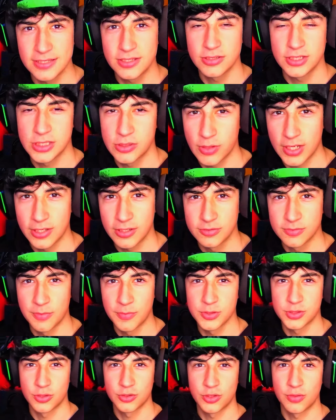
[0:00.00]
yo soy Swag y nos
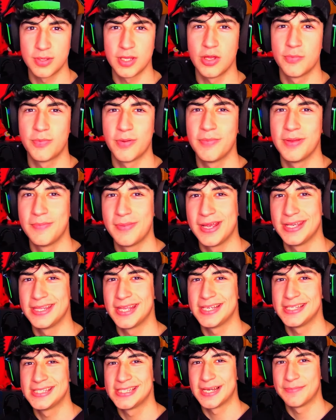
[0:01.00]
vemos en otro vídeo de Poppy Playtime